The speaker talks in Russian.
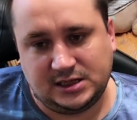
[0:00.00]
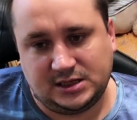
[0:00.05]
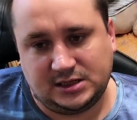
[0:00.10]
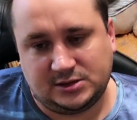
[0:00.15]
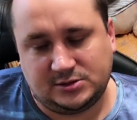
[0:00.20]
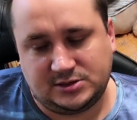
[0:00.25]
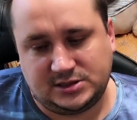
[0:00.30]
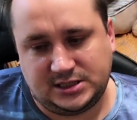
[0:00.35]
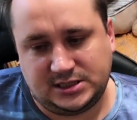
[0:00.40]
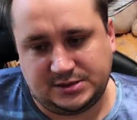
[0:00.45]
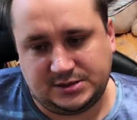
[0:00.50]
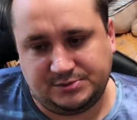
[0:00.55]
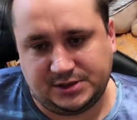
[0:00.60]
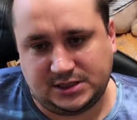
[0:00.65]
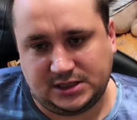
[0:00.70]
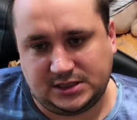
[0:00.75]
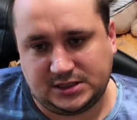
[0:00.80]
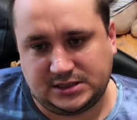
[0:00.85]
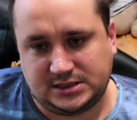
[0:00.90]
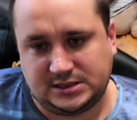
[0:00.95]
Но ну, здесь, мне
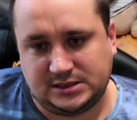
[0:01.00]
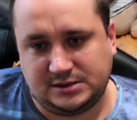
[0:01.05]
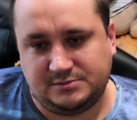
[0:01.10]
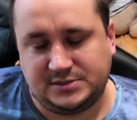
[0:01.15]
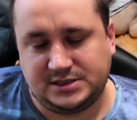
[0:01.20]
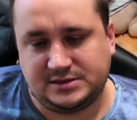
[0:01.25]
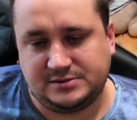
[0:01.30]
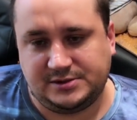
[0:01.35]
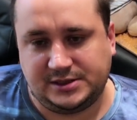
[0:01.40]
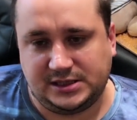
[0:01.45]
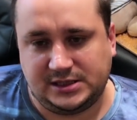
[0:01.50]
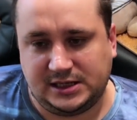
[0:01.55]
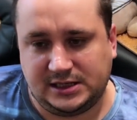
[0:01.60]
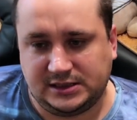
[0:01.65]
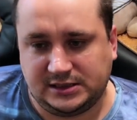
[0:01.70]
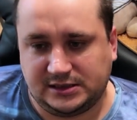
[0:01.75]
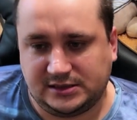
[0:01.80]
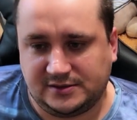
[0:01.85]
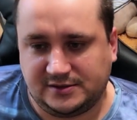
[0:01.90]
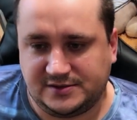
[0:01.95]
кажется, без
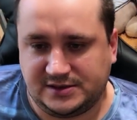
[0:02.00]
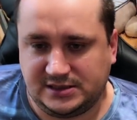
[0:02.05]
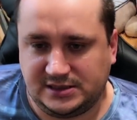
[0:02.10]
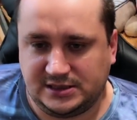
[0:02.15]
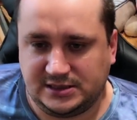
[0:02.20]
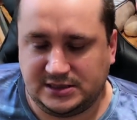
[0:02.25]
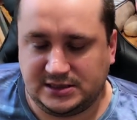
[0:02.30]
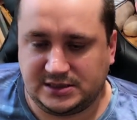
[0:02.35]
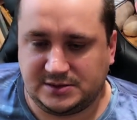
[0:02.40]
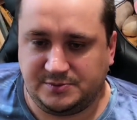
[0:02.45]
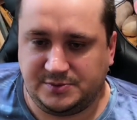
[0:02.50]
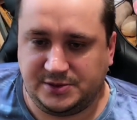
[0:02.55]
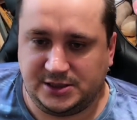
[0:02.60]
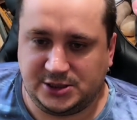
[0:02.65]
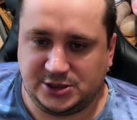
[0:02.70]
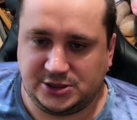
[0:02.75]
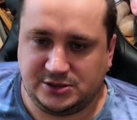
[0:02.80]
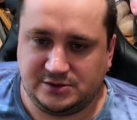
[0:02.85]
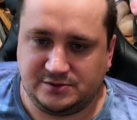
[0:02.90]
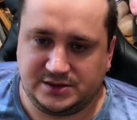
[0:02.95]
вариантов. Стенец
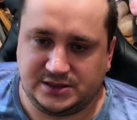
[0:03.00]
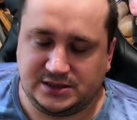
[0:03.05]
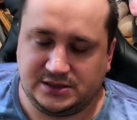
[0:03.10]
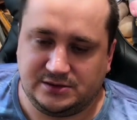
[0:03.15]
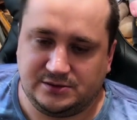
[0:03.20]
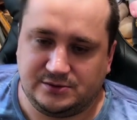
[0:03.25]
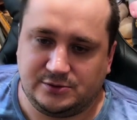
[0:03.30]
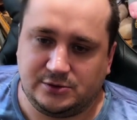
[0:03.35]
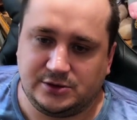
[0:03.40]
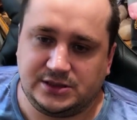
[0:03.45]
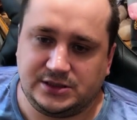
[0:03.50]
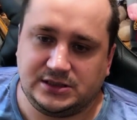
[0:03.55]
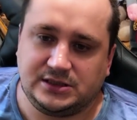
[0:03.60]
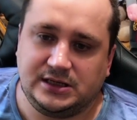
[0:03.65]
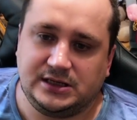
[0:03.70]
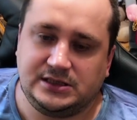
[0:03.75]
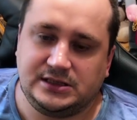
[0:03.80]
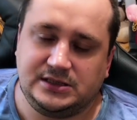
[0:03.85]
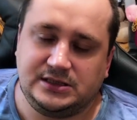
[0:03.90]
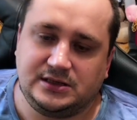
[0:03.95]
прежде всего
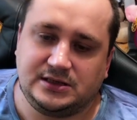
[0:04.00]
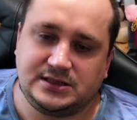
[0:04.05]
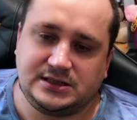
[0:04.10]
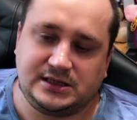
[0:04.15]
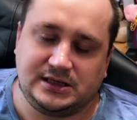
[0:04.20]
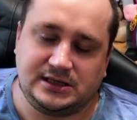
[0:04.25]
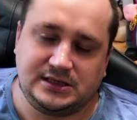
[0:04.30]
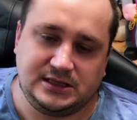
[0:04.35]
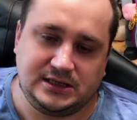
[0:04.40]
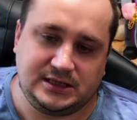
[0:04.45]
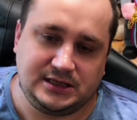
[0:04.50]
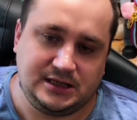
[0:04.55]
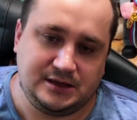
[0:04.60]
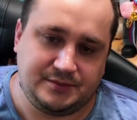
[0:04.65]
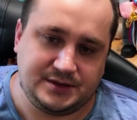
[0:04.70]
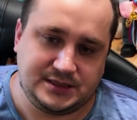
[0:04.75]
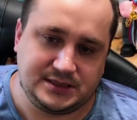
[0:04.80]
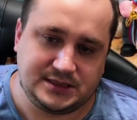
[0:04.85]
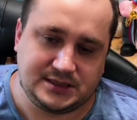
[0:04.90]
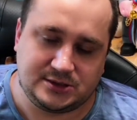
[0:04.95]
тяготел к стратегии и
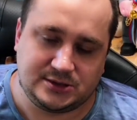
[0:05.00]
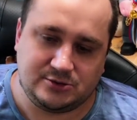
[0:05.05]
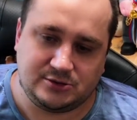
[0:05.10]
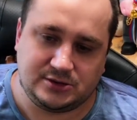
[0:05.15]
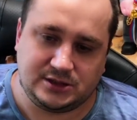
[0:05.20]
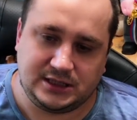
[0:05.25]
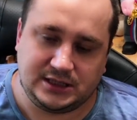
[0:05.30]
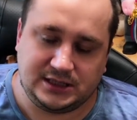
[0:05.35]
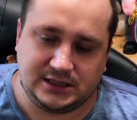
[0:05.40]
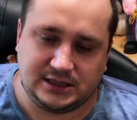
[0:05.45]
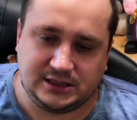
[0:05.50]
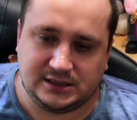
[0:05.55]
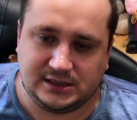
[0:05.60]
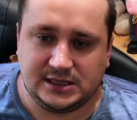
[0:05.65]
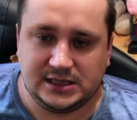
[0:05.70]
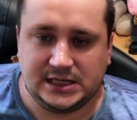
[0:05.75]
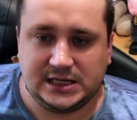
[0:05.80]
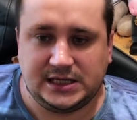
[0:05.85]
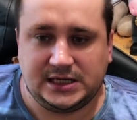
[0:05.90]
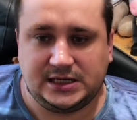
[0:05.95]
позиционной игре.
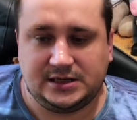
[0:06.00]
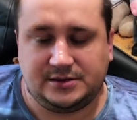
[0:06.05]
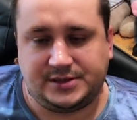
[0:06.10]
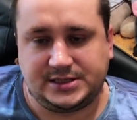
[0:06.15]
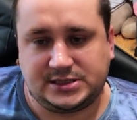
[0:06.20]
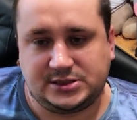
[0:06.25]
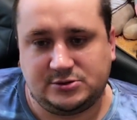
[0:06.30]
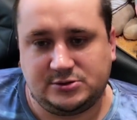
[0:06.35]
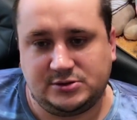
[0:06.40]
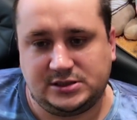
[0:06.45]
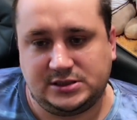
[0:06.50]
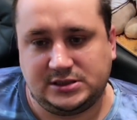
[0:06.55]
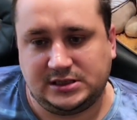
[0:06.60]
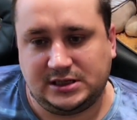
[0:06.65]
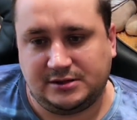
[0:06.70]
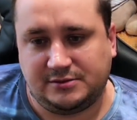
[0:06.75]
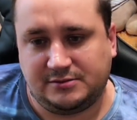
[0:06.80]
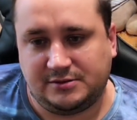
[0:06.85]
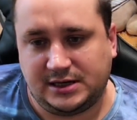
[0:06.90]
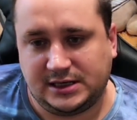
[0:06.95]
По сути,
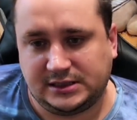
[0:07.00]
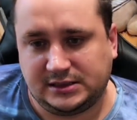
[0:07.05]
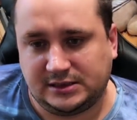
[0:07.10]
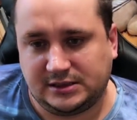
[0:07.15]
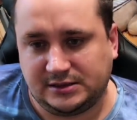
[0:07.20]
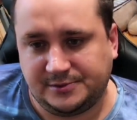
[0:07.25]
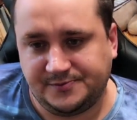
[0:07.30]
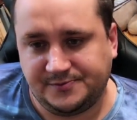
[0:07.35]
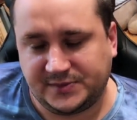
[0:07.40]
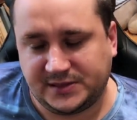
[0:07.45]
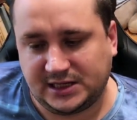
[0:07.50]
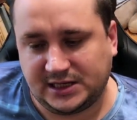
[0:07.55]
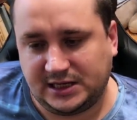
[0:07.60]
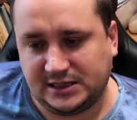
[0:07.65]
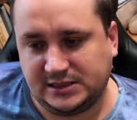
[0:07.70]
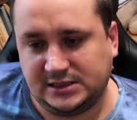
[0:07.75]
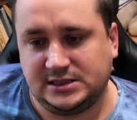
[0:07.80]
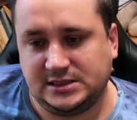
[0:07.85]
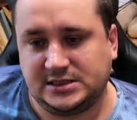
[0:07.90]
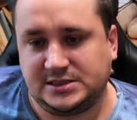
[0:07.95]
новатор.
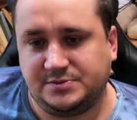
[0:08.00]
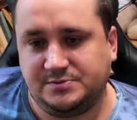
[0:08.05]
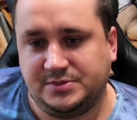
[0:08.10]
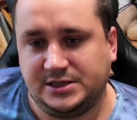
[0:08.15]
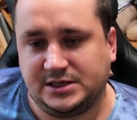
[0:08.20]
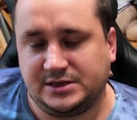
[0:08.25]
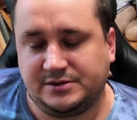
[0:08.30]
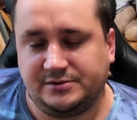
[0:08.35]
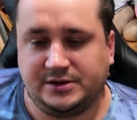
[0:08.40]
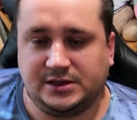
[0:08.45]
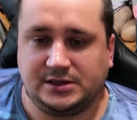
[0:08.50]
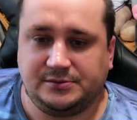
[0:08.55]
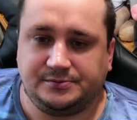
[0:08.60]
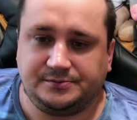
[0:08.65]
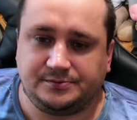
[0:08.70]
Один из первых